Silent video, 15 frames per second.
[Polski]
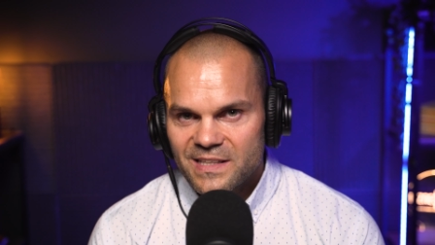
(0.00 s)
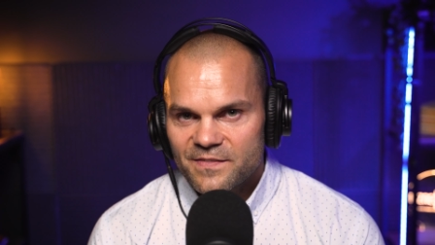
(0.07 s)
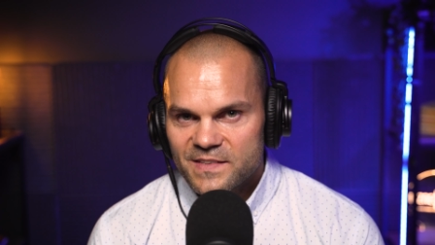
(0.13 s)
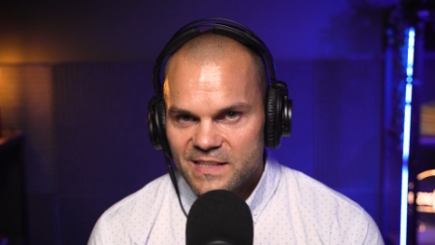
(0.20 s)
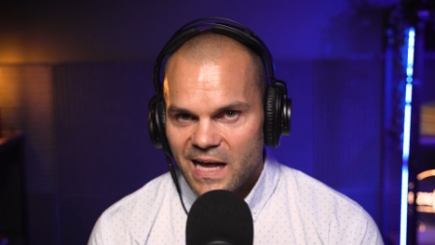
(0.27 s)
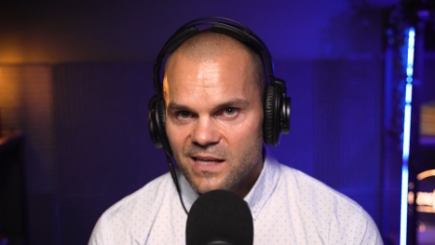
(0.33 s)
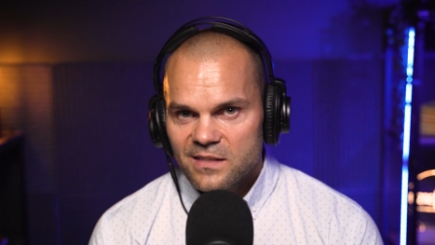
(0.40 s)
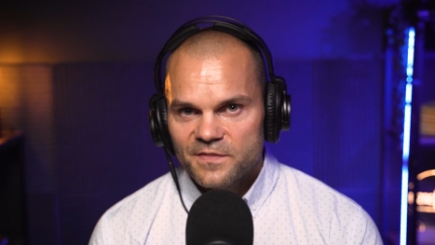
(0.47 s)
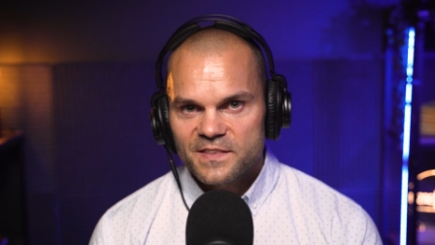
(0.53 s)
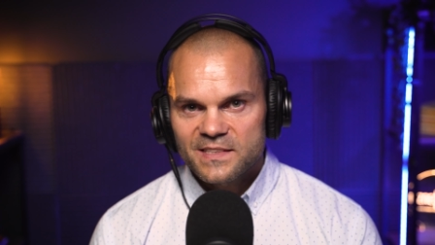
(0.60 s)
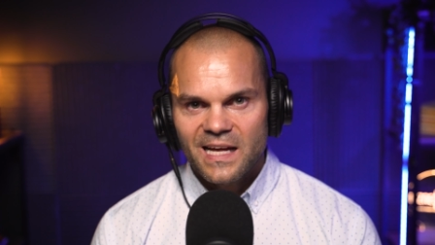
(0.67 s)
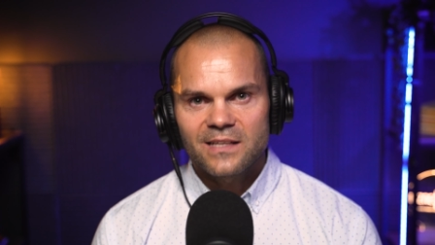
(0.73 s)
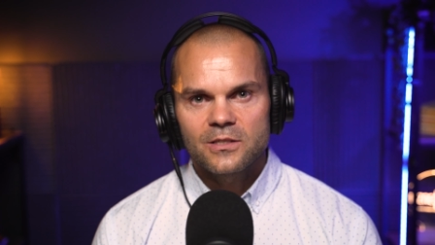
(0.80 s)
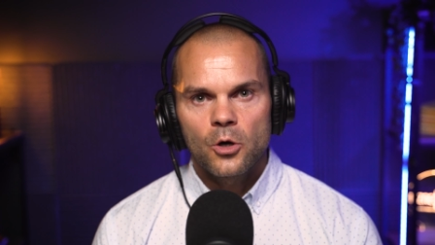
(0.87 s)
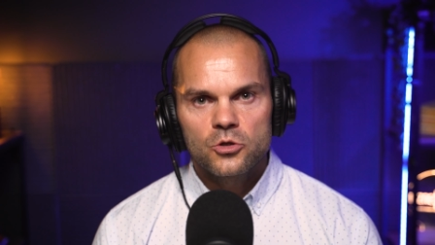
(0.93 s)
wstań,
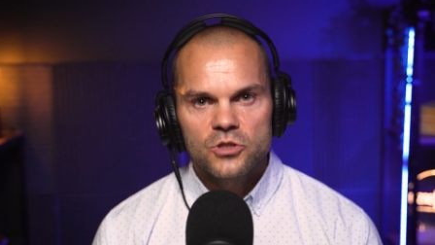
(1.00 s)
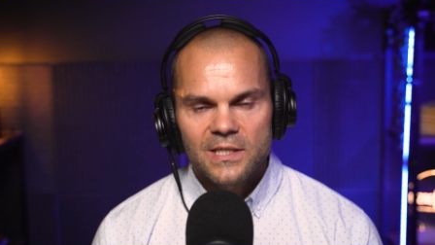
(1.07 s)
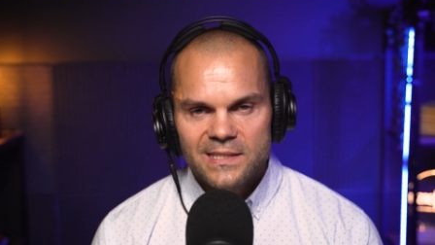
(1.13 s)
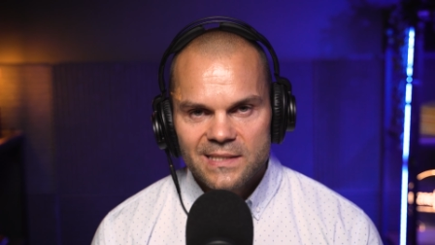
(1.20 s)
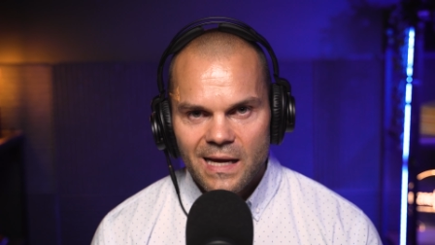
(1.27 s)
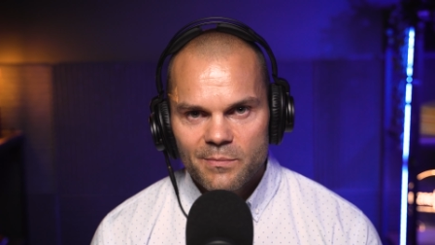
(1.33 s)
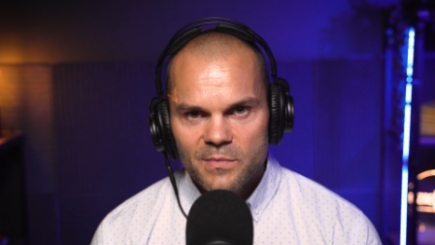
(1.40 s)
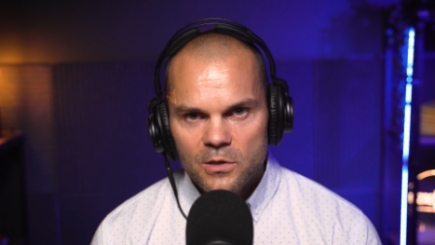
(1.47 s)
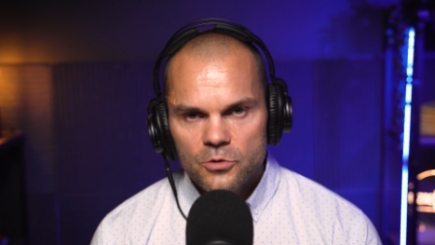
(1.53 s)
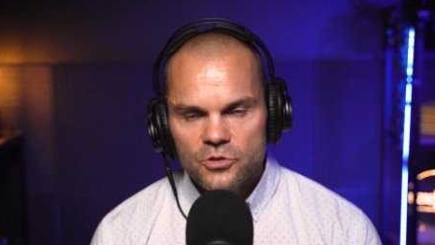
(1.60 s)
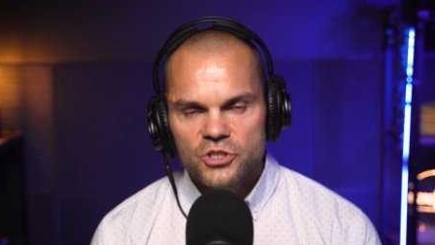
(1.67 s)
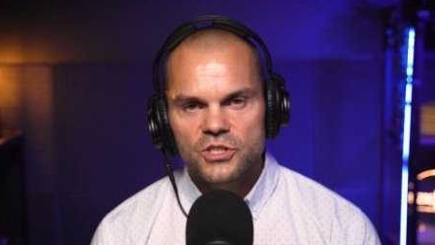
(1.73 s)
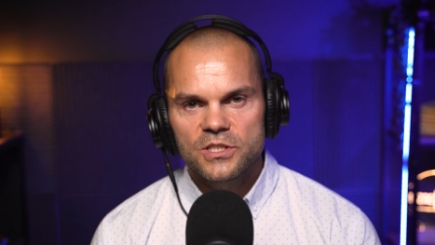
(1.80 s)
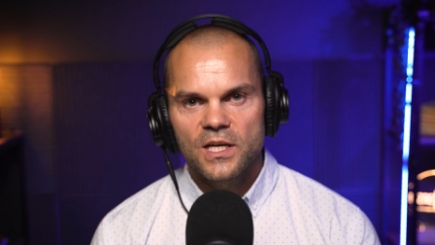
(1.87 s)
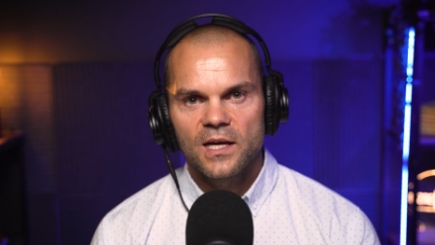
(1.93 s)
wstań o tej samej
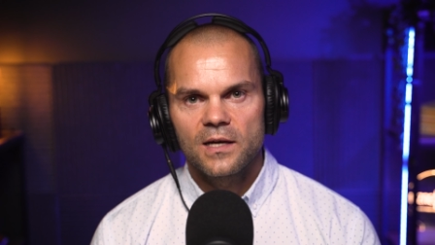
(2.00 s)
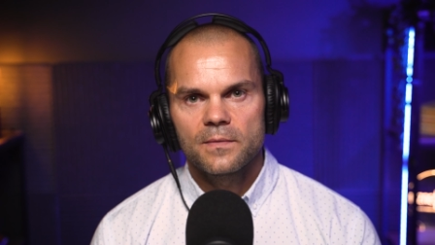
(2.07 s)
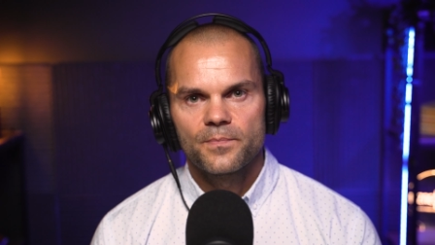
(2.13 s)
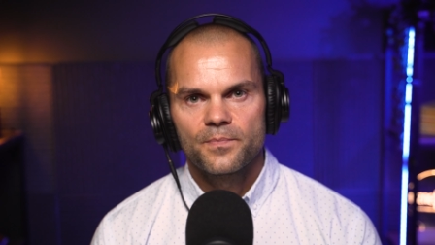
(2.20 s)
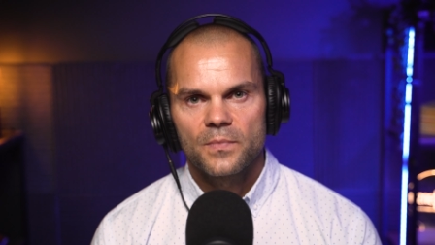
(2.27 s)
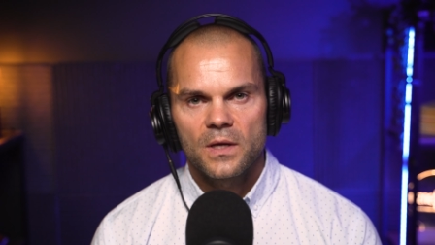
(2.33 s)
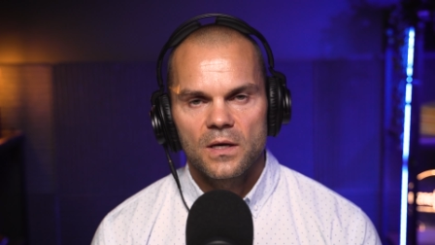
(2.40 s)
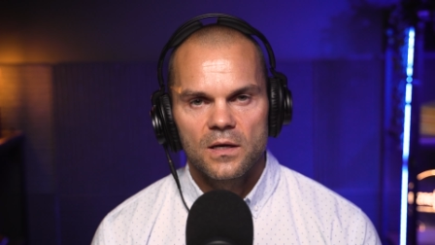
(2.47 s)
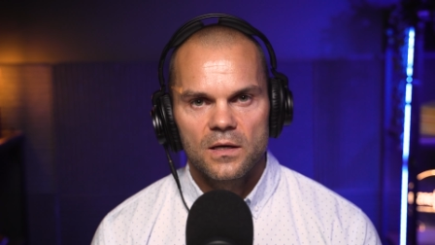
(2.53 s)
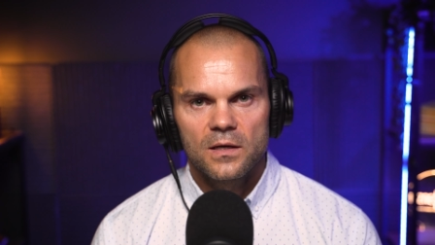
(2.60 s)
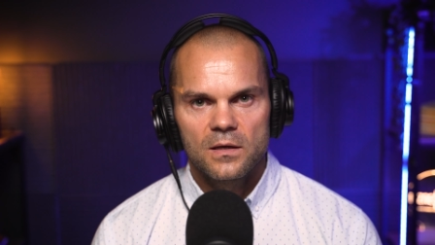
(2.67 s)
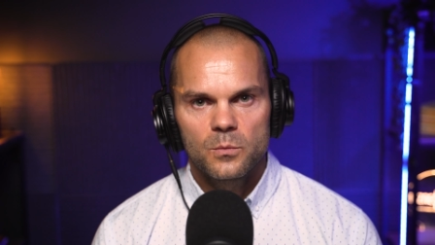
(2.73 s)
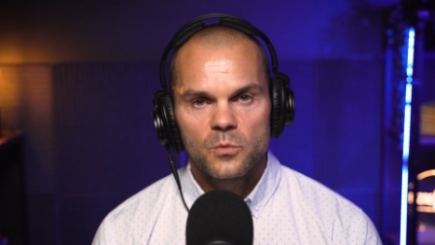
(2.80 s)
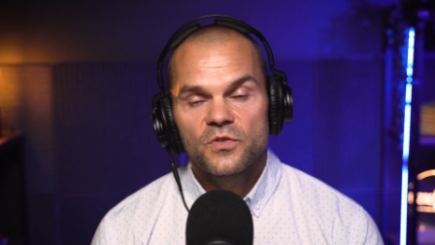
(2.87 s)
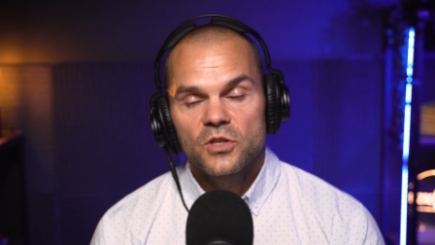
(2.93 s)
godzinie
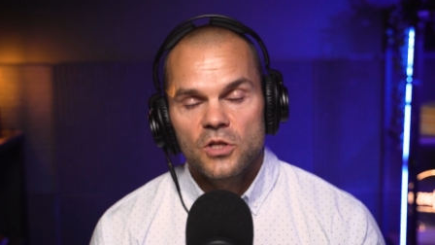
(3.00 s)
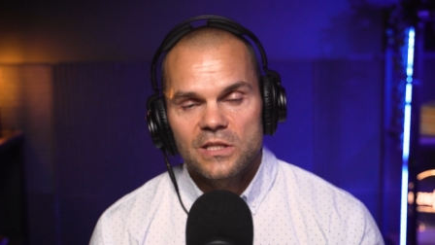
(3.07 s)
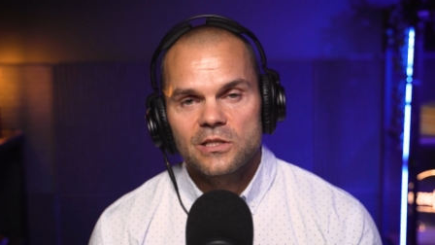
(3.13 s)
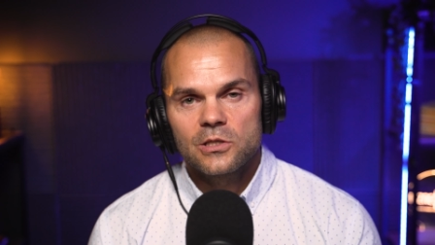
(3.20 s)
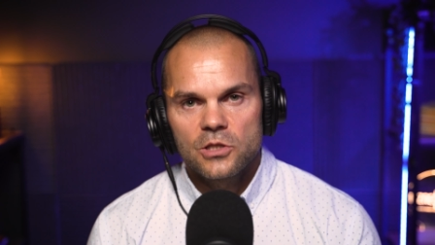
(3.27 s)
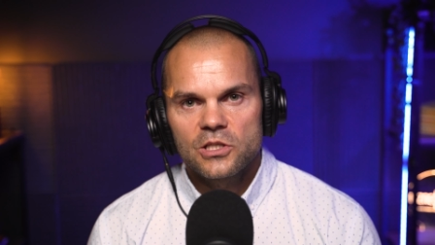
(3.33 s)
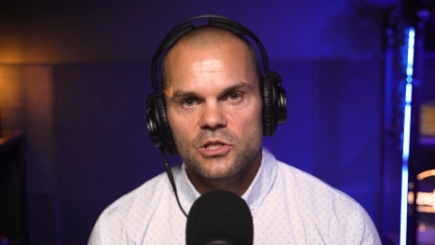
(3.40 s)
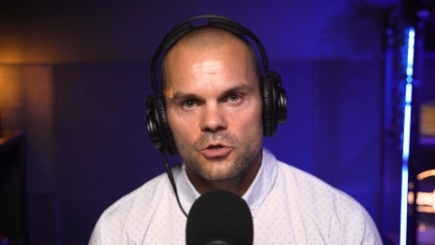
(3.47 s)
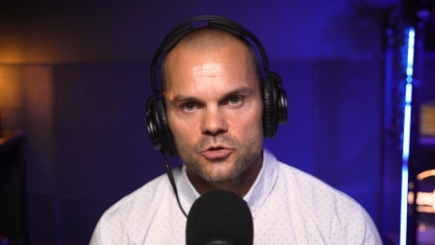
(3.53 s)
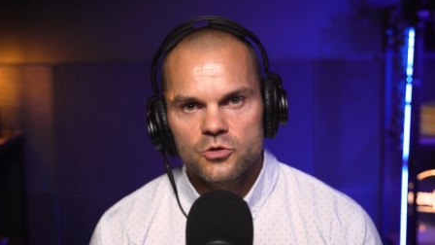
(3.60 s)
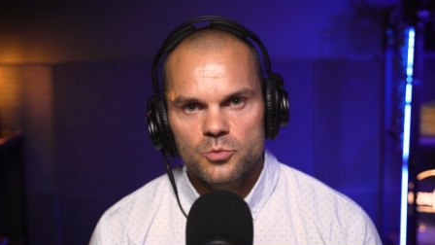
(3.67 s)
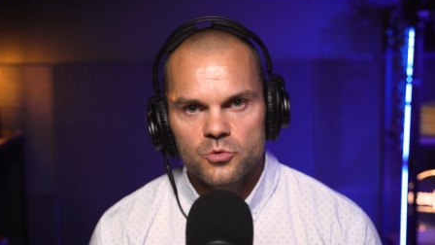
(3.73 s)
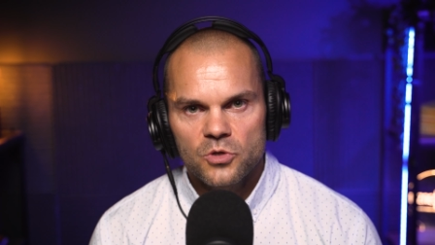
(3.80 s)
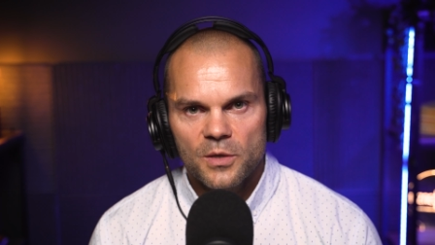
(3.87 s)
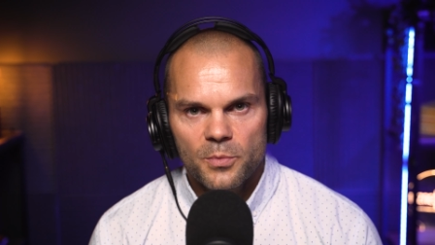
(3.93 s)
E, mówię dla tych, dla tych
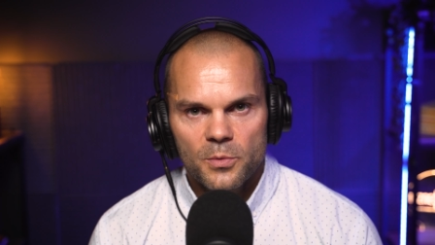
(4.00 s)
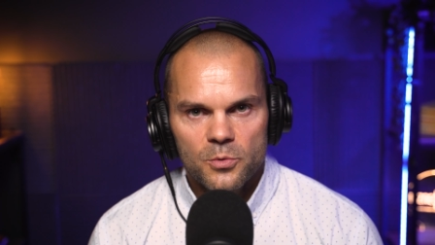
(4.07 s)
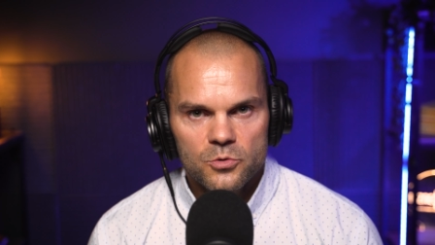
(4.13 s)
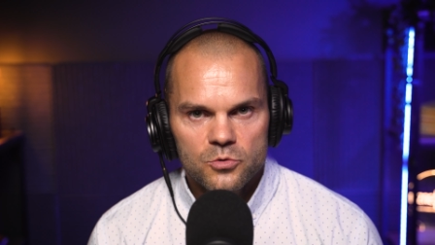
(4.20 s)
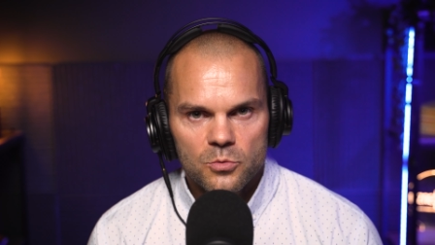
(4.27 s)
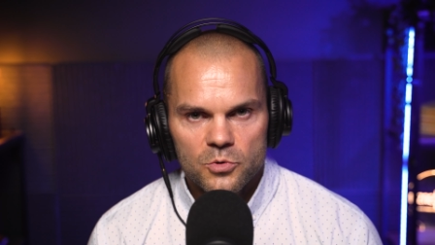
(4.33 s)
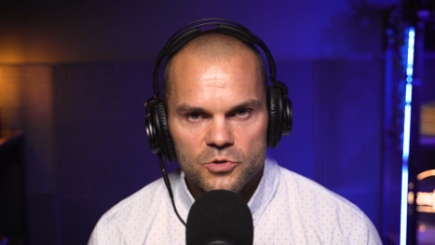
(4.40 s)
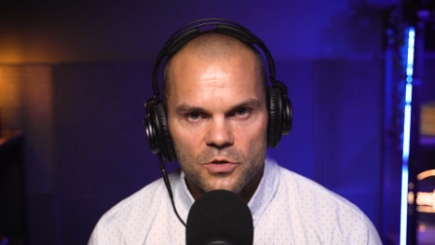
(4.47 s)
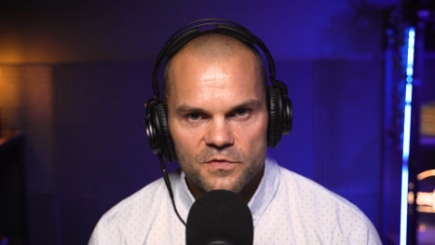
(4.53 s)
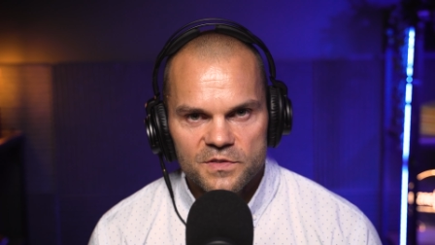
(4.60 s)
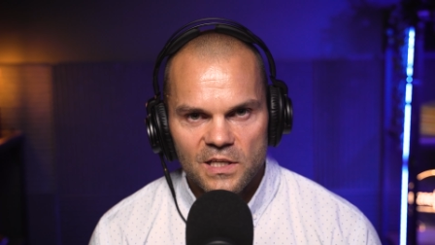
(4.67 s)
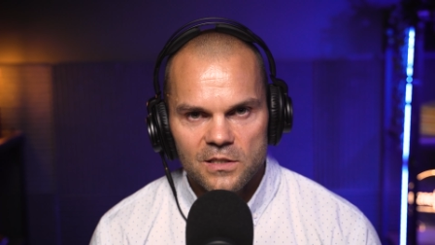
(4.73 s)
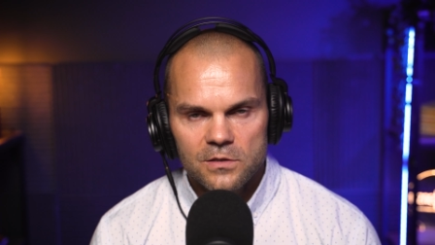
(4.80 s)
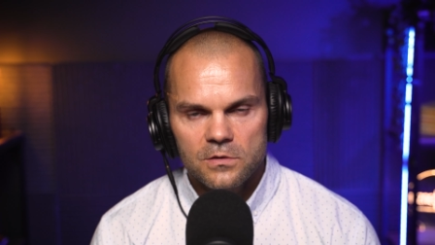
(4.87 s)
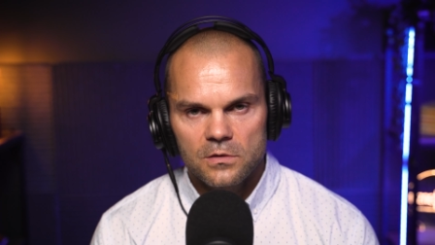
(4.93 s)
osób, które po prostu są w
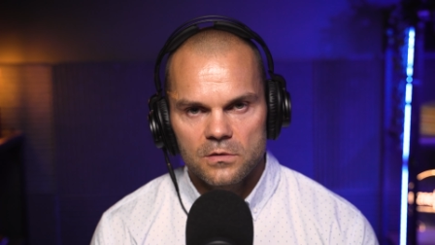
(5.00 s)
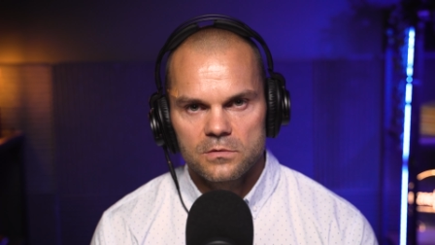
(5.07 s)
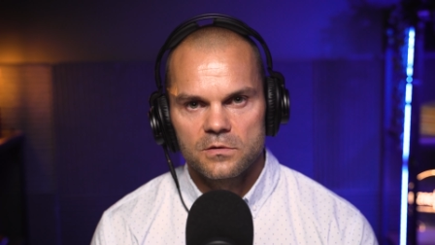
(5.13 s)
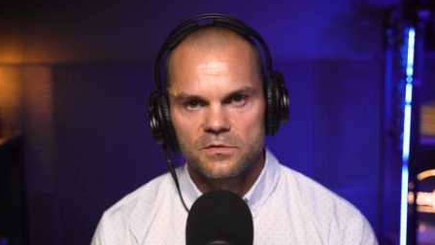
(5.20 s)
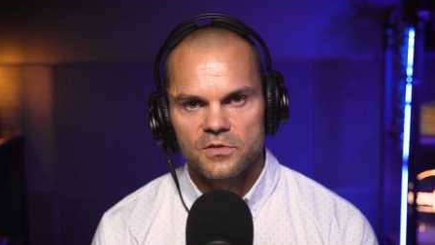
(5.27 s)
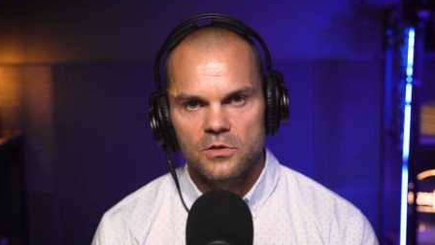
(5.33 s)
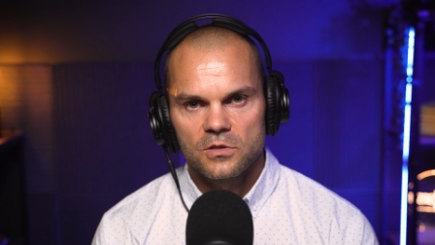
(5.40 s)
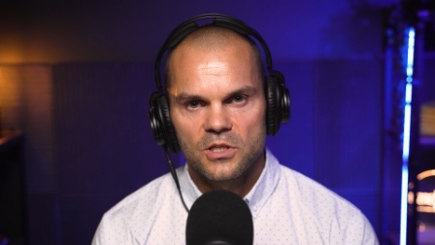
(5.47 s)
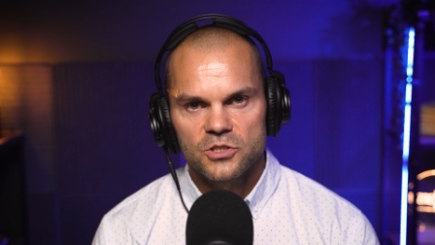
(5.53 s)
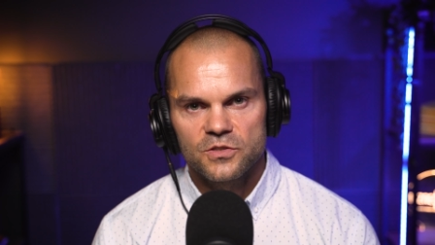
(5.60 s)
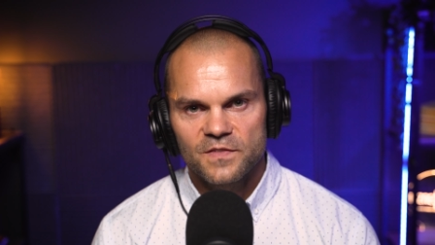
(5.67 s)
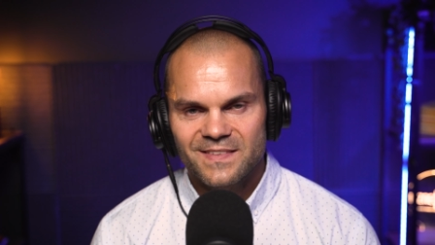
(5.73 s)
stanie to, to wykonać.